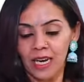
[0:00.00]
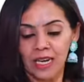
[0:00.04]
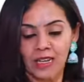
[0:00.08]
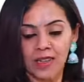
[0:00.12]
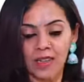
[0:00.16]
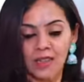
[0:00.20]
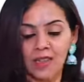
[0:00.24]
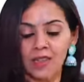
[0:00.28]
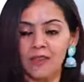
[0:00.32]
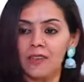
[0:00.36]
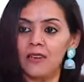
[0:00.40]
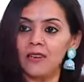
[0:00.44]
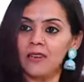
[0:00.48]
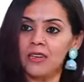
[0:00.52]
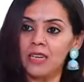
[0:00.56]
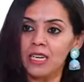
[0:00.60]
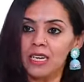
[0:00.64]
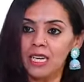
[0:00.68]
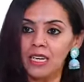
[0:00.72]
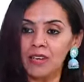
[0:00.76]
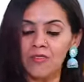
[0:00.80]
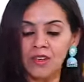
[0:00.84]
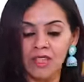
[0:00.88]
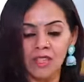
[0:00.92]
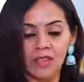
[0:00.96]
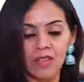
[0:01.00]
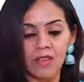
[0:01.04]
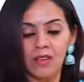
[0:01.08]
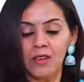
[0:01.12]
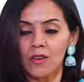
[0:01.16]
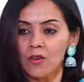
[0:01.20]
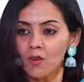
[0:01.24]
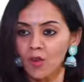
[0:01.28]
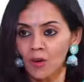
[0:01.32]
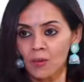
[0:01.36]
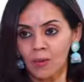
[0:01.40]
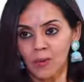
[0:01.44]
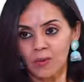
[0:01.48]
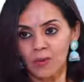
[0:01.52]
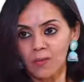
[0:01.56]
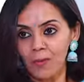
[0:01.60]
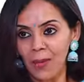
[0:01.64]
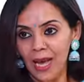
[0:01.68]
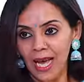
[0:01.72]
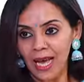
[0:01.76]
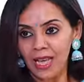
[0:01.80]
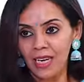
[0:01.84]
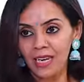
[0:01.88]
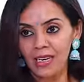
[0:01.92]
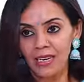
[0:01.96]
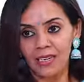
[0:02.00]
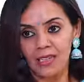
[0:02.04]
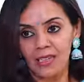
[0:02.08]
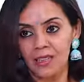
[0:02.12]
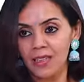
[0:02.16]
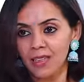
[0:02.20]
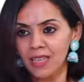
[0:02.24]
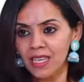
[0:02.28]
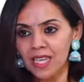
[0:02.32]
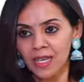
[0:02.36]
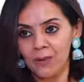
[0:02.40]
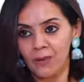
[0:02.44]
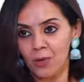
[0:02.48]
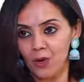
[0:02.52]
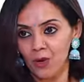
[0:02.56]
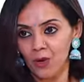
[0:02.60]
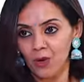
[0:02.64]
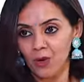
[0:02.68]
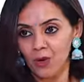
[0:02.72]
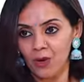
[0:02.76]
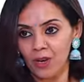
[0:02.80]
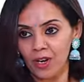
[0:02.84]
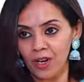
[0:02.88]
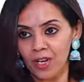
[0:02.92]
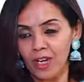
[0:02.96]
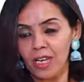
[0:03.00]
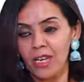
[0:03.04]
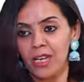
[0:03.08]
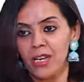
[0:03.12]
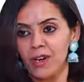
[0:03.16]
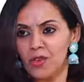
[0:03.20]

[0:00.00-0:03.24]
எடுத்து நீங்கள் வந்து ஒரு பேன் எடுத்து கீ போட்டுக்கோங்க